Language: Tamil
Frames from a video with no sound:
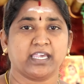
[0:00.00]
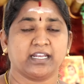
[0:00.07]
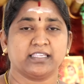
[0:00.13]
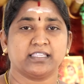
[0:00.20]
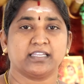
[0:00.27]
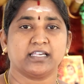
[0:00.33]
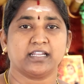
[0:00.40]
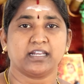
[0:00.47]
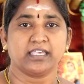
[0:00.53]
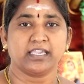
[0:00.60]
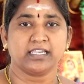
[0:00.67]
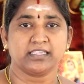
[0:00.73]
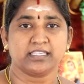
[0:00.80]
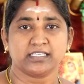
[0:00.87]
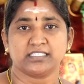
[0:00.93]
எழுதின
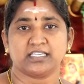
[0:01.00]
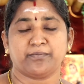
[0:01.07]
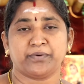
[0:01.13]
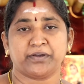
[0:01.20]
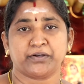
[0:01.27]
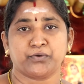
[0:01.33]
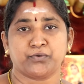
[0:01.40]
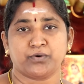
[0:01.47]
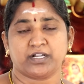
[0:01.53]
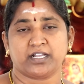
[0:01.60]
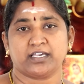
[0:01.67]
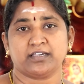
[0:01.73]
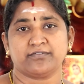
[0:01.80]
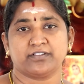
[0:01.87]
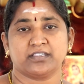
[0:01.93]
லிகித ஜப
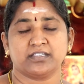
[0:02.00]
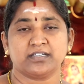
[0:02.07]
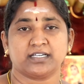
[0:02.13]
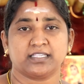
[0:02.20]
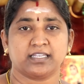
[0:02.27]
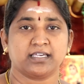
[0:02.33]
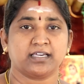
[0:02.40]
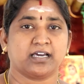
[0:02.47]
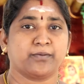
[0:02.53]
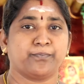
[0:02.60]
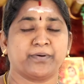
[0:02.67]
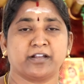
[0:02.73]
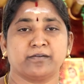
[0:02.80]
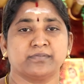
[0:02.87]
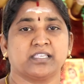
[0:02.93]
நோட்டை வந்து அதில்
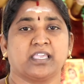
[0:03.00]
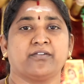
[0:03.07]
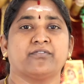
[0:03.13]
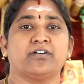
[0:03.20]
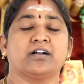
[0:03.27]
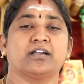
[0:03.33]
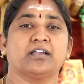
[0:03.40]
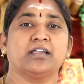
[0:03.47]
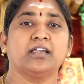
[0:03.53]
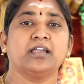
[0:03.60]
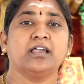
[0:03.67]
அர்ப்பணம் செய்வாங்க